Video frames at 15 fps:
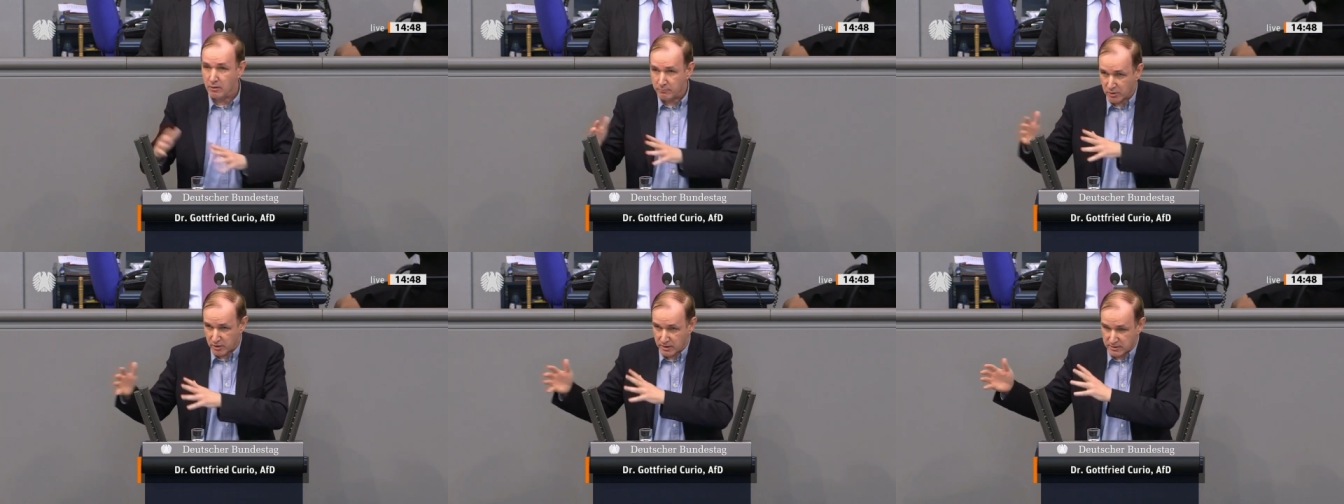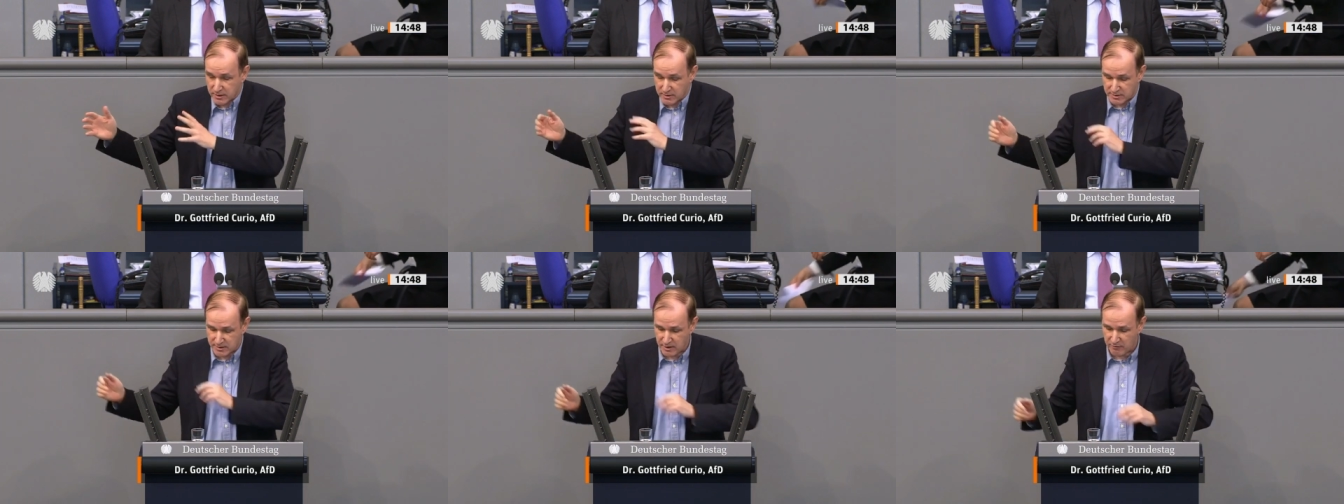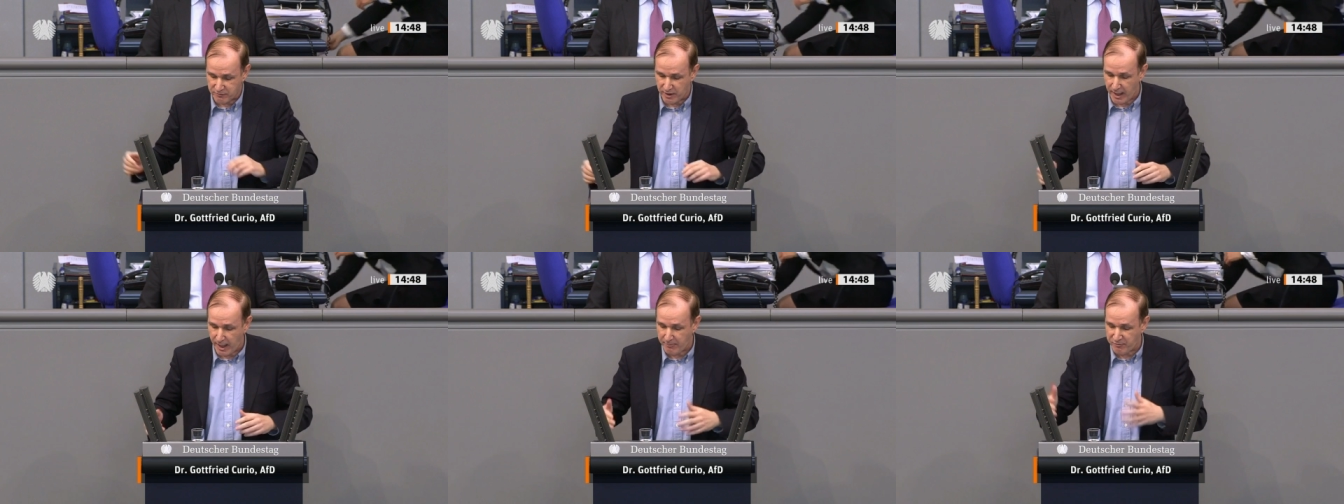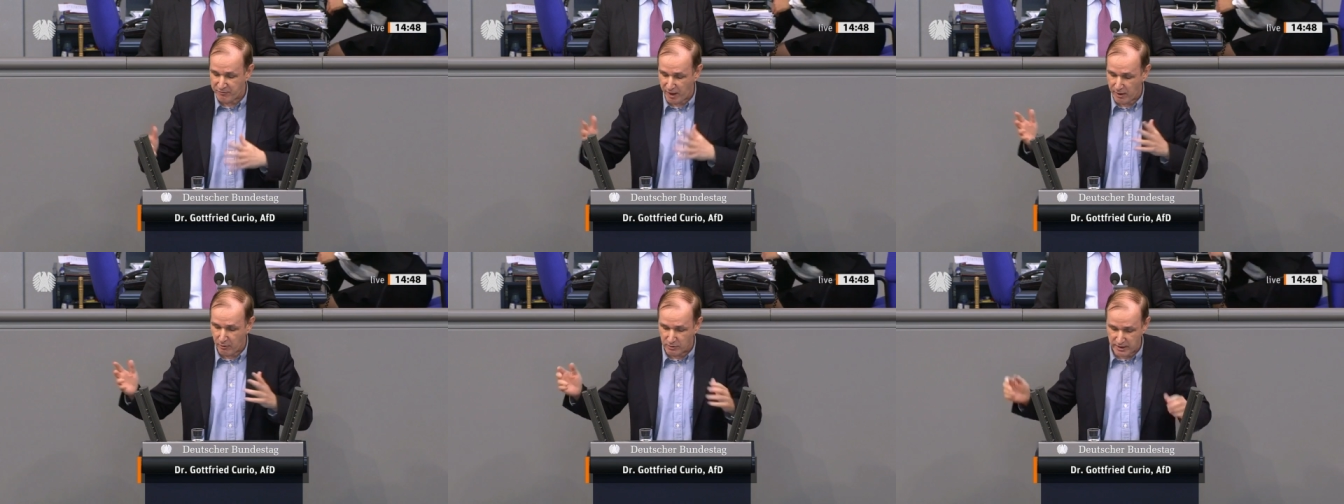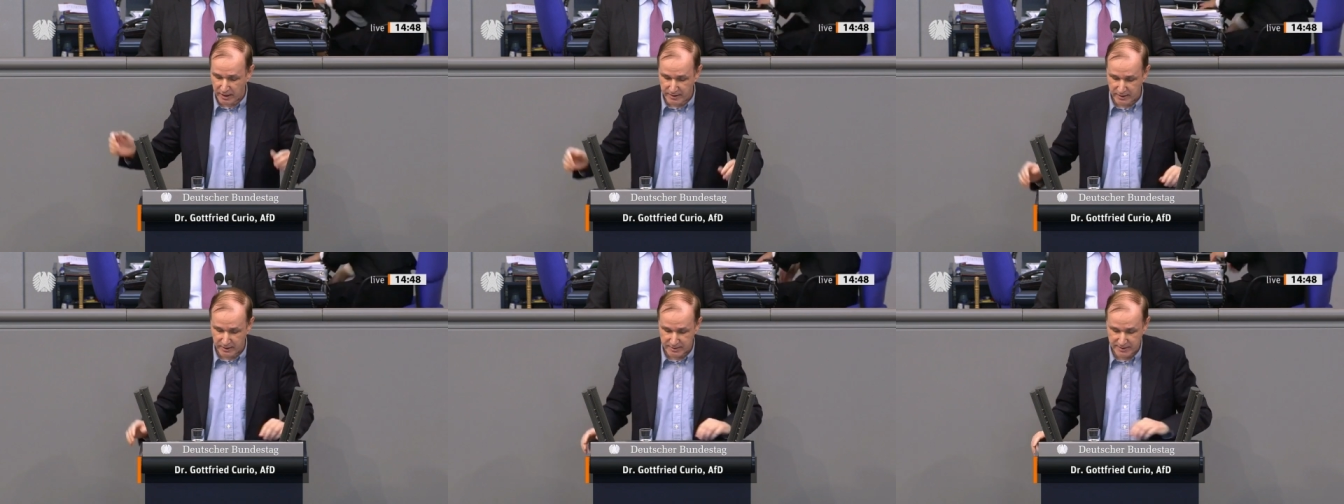Polizisten auf den Abfall unter
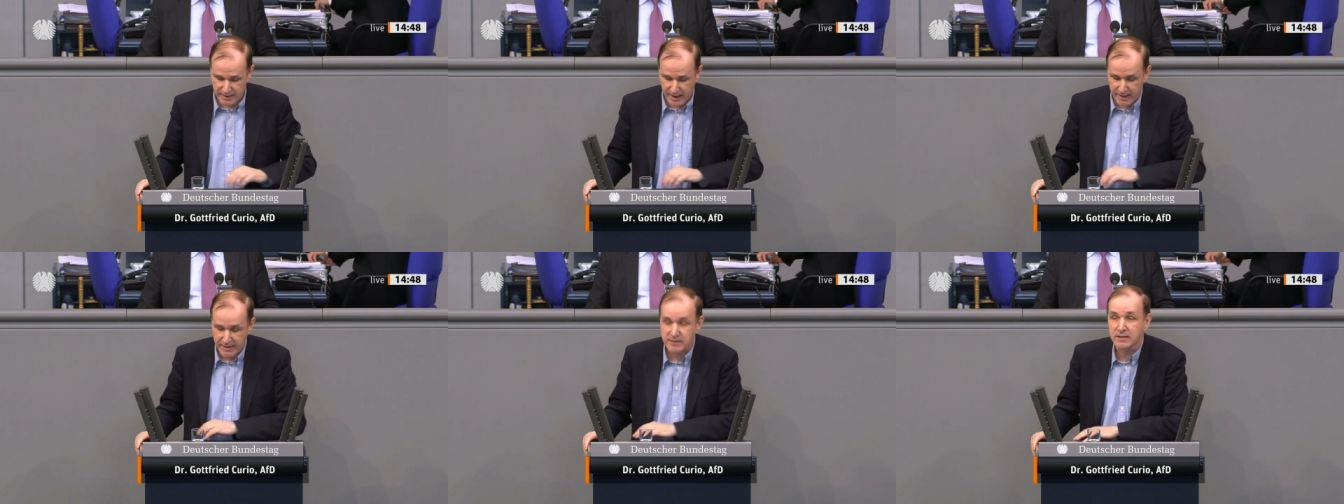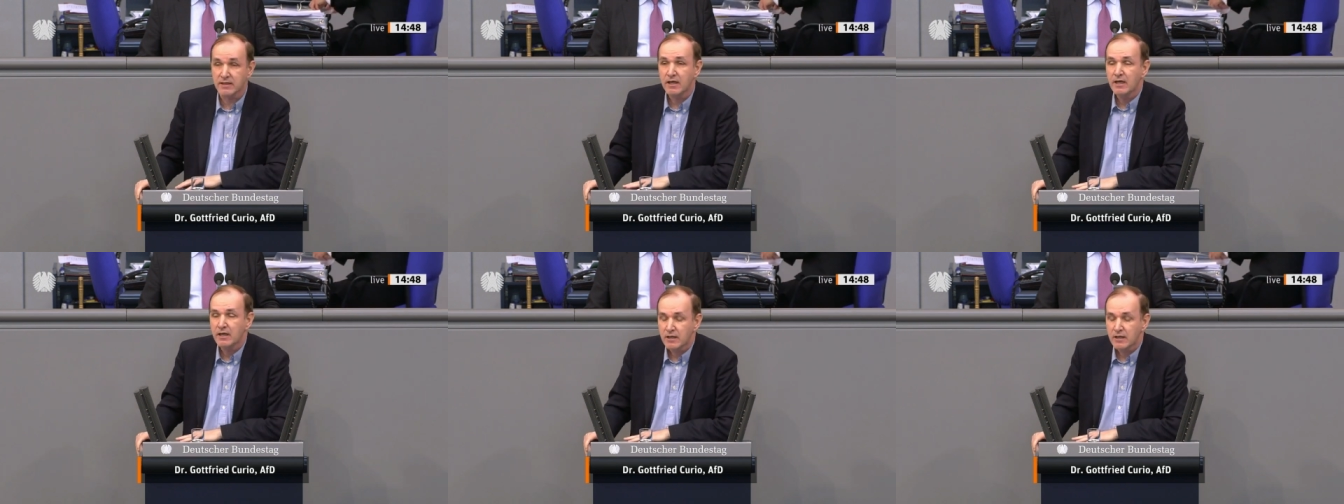ihresgleichen,